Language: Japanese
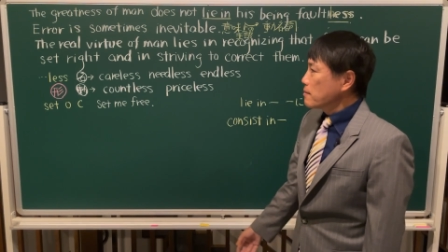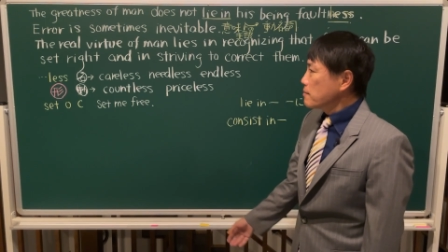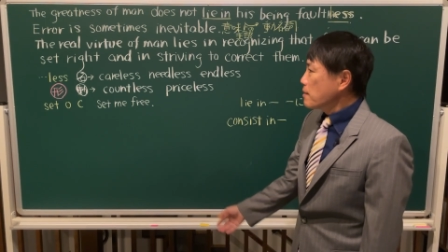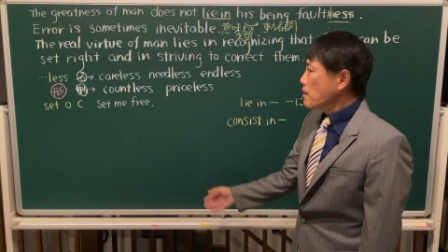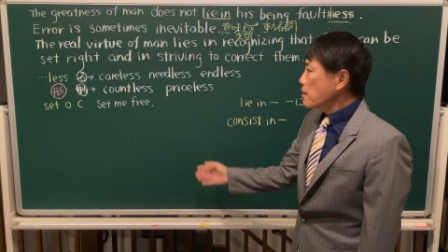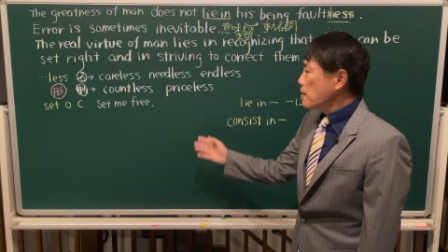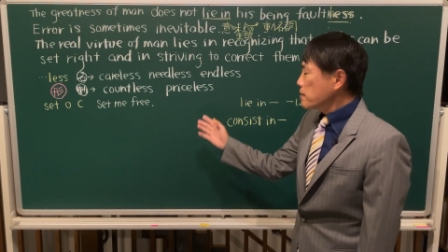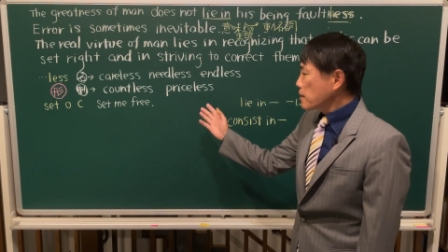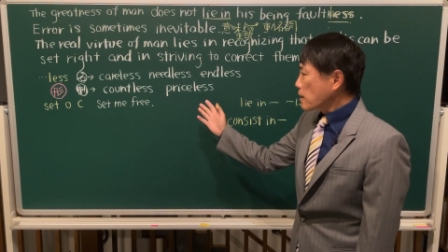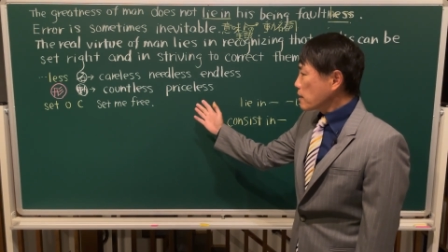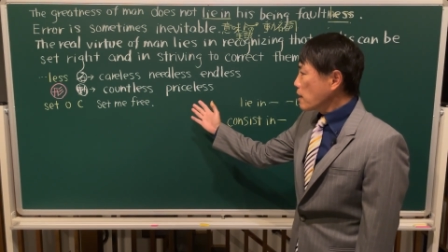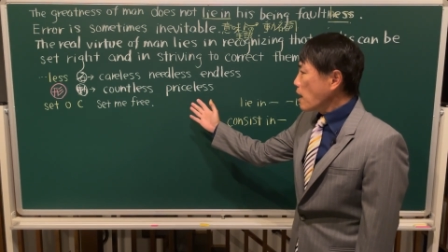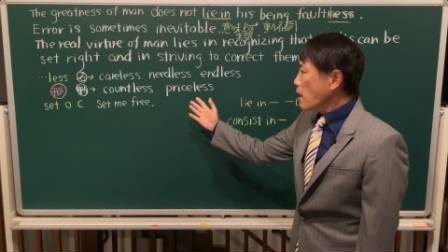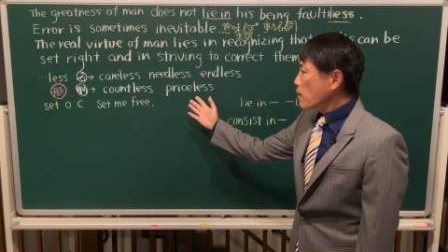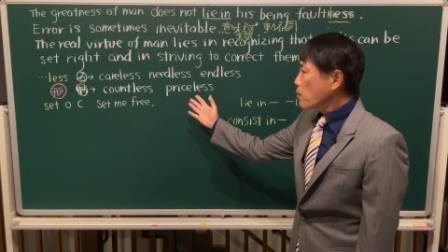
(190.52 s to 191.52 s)
で、ですだ
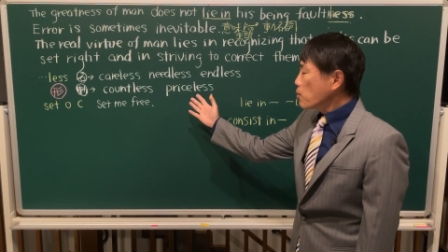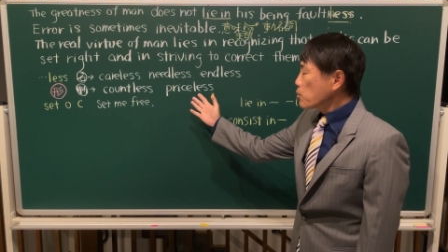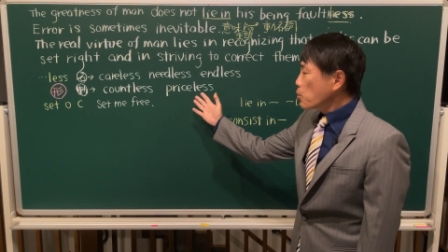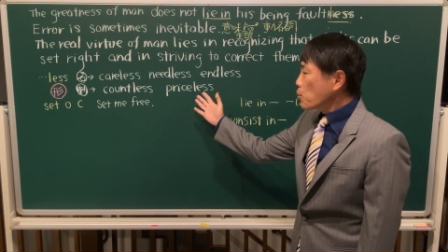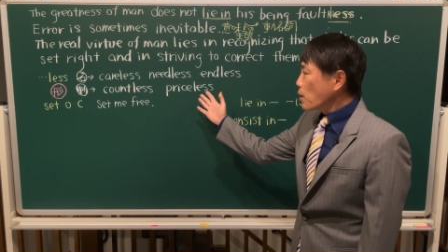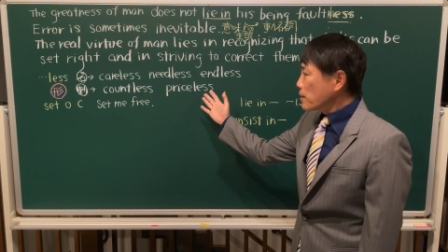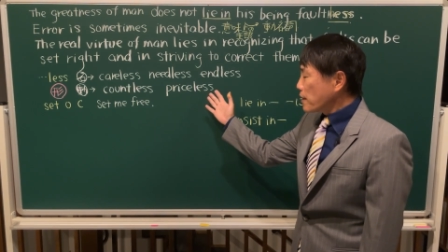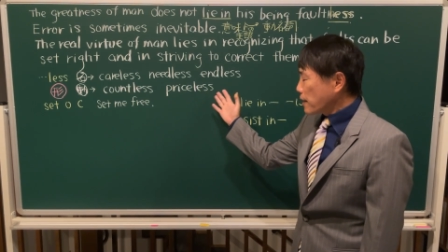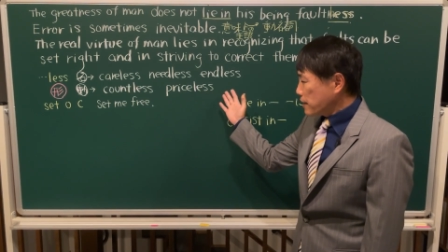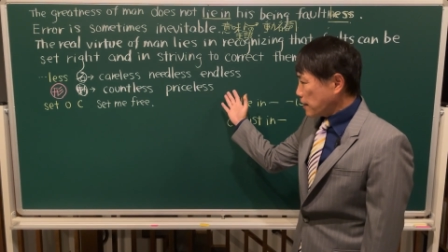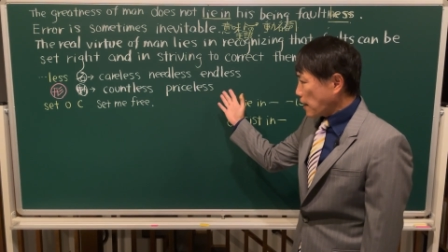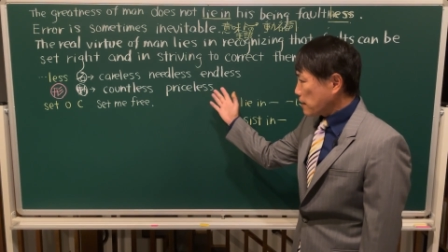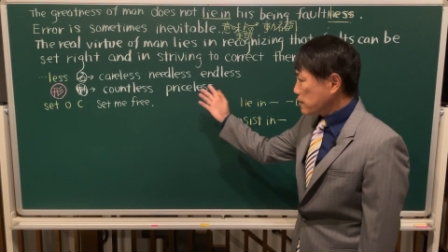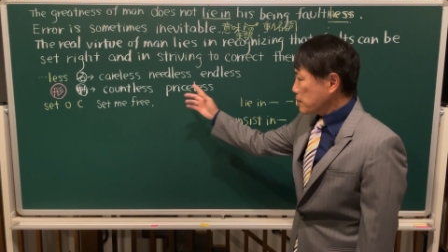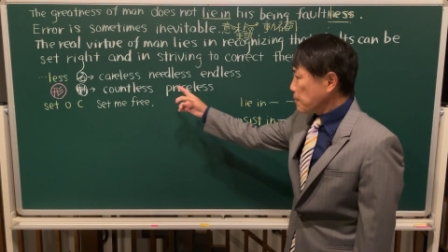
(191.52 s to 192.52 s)
から、ことができ
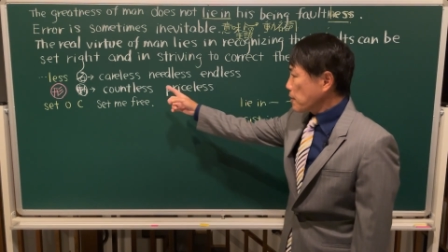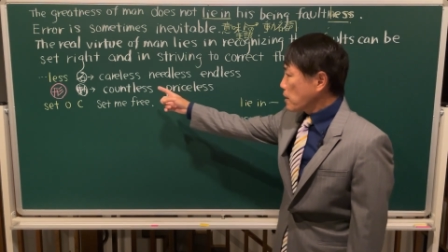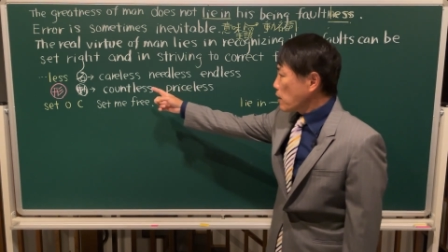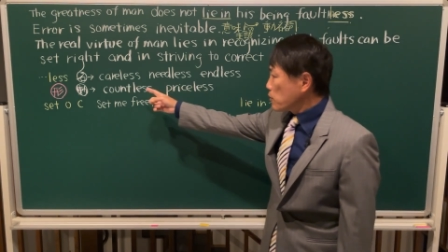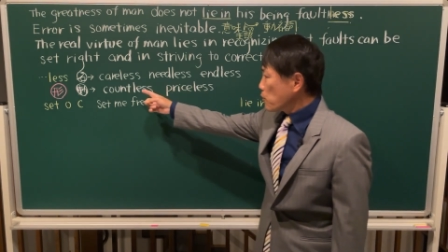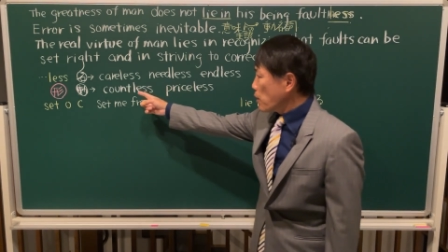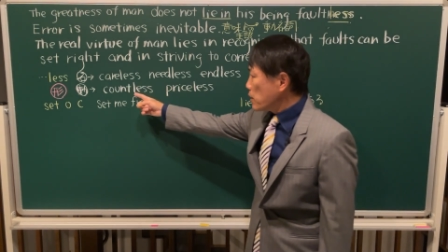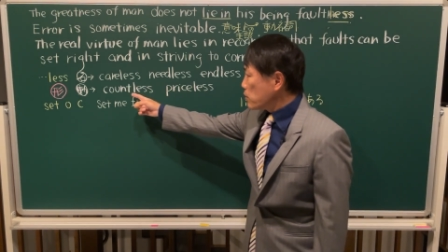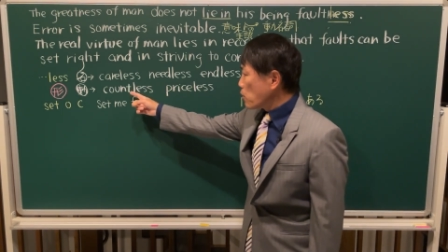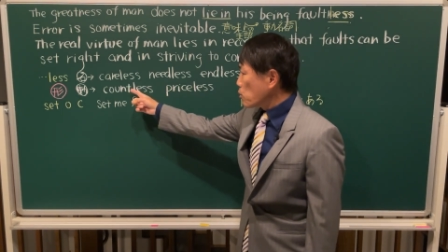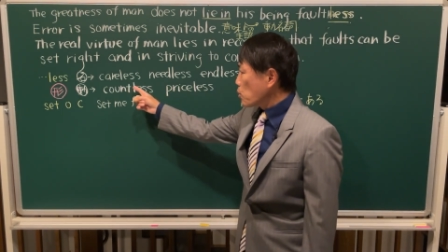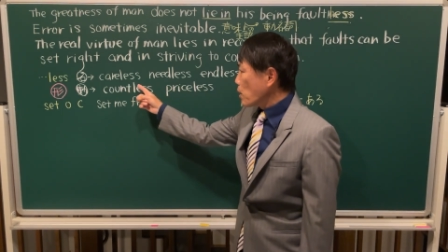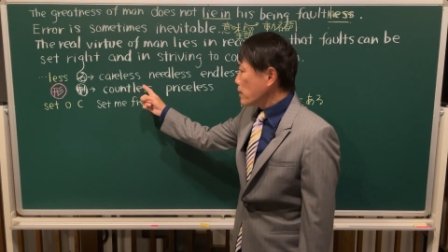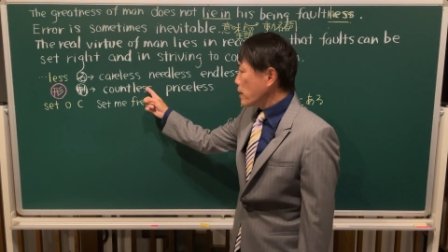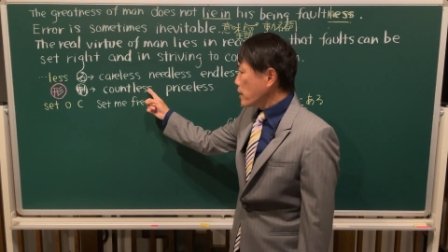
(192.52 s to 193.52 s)
ない。つまり、数えるこ
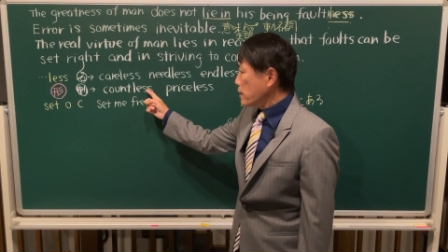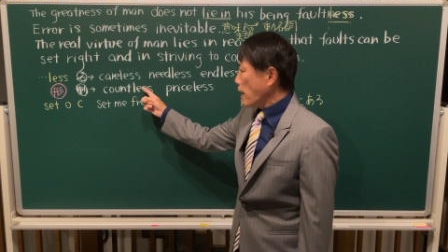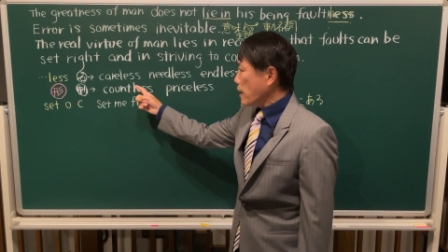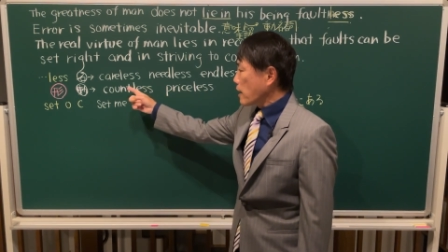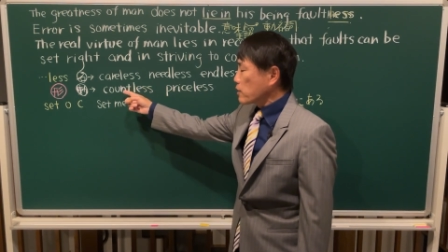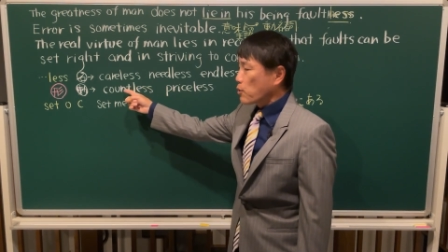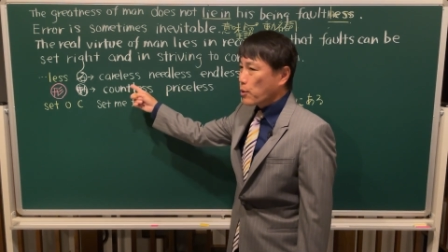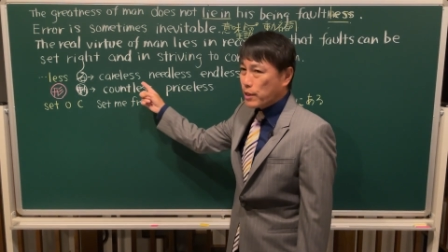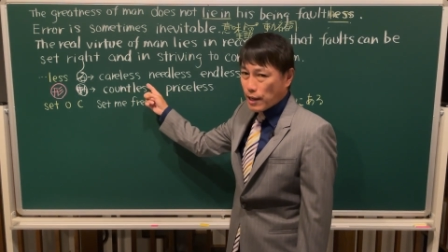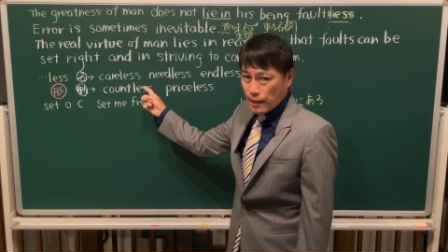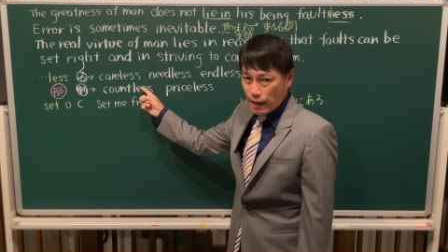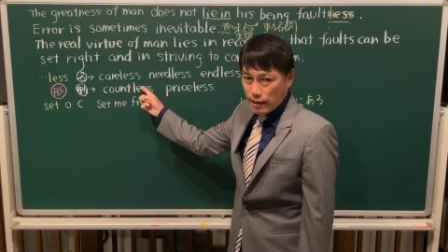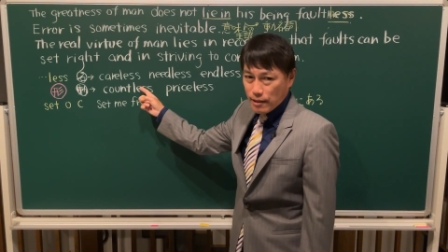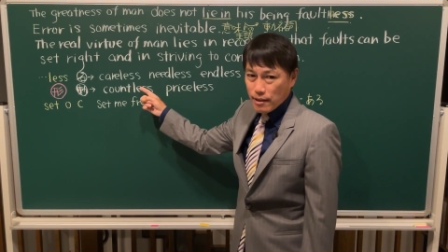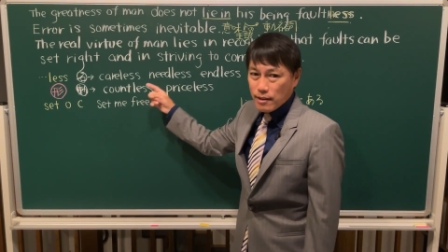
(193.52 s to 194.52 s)
とができない、数えきれ
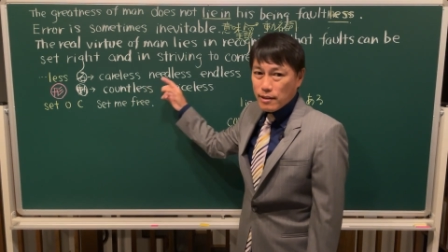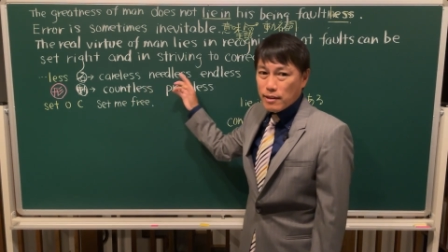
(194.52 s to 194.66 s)
ない。